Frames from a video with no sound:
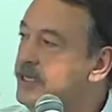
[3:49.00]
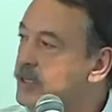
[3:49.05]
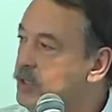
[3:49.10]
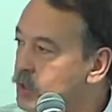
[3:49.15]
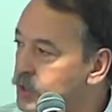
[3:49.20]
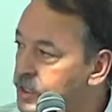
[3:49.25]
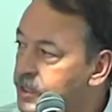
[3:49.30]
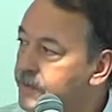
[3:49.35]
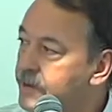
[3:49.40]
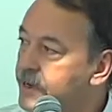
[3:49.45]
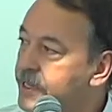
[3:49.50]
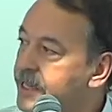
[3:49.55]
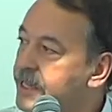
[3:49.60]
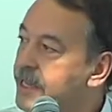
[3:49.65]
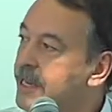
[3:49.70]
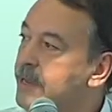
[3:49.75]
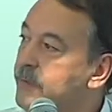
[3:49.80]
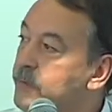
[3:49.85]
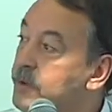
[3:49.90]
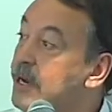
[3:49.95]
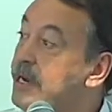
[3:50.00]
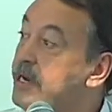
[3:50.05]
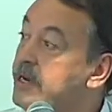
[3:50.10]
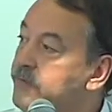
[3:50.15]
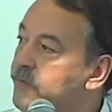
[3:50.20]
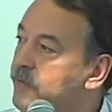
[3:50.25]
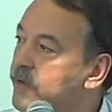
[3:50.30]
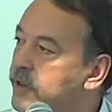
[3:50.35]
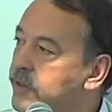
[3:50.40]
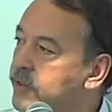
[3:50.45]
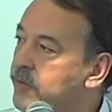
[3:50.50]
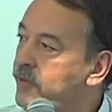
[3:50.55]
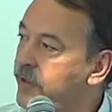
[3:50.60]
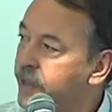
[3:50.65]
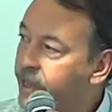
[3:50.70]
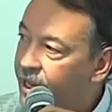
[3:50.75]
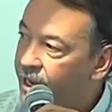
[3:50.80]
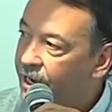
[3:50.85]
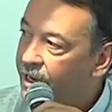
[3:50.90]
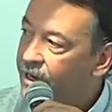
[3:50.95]
c'est le pilote, le pilote, il
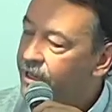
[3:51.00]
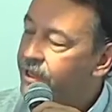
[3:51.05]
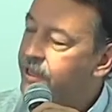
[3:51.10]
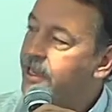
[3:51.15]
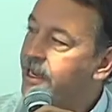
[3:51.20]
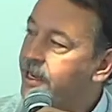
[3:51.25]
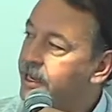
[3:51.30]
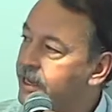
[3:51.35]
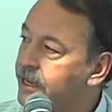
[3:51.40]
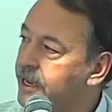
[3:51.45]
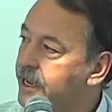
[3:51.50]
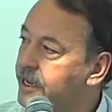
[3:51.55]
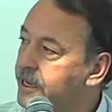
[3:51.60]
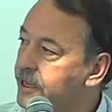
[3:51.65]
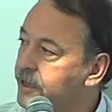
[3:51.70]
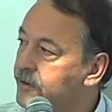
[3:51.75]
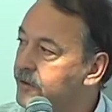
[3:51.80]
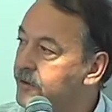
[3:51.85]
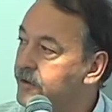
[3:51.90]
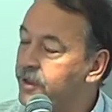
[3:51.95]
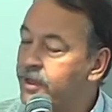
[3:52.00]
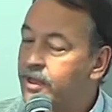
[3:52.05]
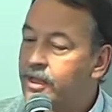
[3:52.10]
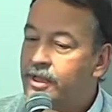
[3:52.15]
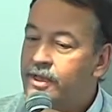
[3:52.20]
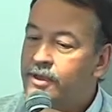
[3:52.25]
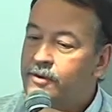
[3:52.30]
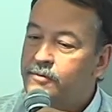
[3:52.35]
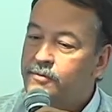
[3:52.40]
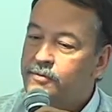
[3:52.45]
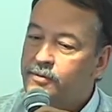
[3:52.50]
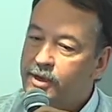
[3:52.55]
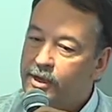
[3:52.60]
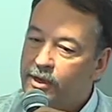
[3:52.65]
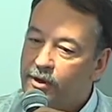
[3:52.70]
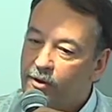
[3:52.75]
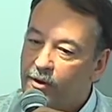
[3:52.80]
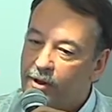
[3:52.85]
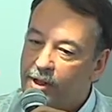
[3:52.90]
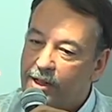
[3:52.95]
doit, il doit savoir où est-ce qu'il
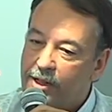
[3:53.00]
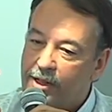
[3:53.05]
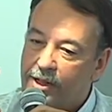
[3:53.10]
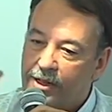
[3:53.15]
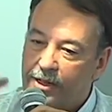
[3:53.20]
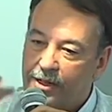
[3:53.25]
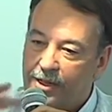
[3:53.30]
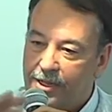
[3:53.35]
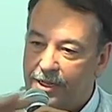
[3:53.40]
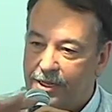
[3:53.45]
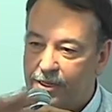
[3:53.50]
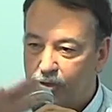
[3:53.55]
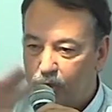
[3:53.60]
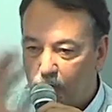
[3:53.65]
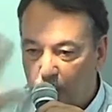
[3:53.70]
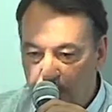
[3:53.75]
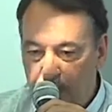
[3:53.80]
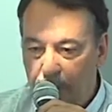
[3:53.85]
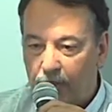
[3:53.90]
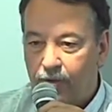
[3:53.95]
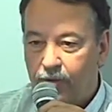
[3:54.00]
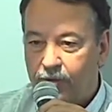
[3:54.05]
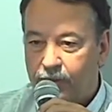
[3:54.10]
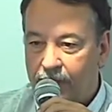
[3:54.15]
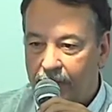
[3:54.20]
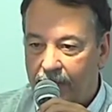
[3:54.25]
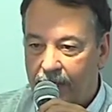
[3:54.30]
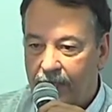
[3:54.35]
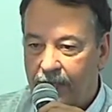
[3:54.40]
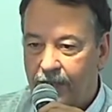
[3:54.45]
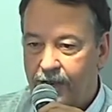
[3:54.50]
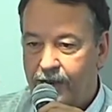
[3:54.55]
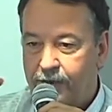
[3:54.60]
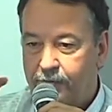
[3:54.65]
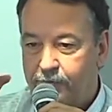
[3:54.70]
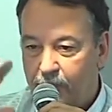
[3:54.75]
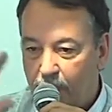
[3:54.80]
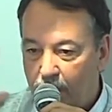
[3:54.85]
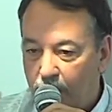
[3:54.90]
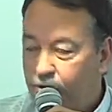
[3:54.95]
doit faire l'effort, lui et
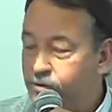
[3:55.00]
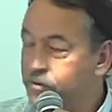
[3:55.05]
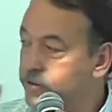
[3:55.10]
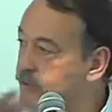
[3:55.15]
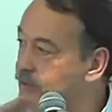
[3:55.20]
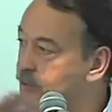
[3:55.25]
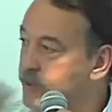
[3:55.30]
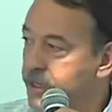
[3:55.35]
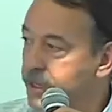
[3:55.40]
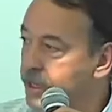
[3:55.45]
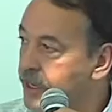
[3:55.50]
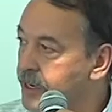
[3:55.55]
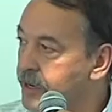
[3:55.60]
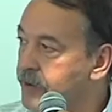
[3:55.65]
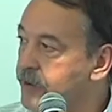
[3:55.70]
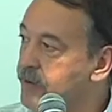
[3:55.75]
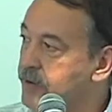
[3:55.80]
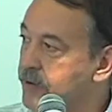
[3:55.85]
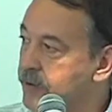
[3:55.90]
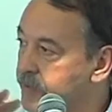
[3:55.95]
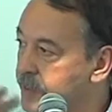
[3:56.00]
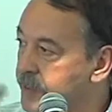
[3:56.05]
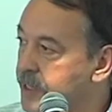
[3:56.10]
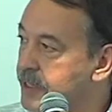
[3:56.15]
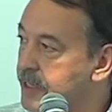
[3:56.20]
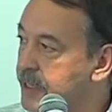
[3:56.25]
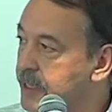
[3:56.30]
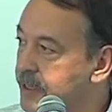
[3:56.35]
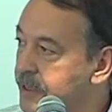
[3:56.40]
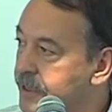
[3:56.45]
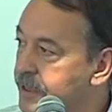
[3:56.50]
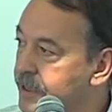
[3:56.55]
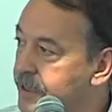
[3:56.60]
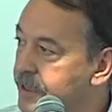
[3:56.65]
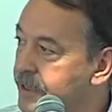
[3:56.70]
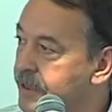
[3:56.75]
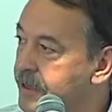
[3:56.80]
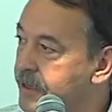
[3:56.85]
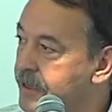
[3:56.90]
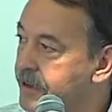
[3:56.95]
l'ingénieur. Mais le lieu
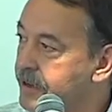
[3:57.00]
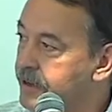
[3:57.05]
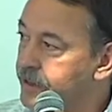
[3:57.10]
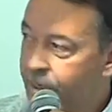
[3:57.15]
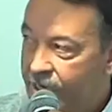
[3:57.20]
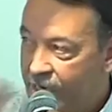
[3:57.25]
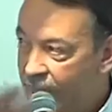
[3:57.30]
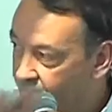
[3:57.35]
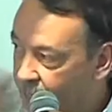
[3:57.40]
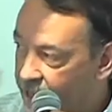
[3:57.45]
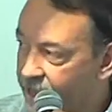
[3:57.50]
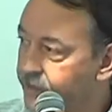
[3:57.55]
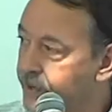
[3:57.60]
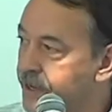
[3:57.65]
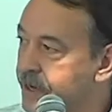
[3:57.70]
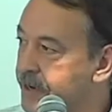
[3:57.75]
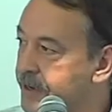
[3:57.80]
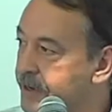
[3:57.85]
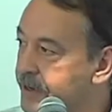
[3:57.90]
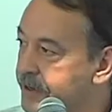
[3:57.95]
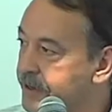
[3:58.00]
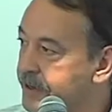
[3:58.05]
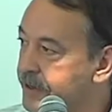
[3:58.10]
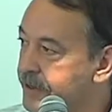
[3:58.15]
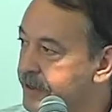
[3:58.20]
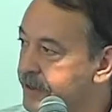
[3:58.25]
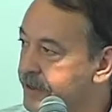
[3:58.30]
commun, quand on dit que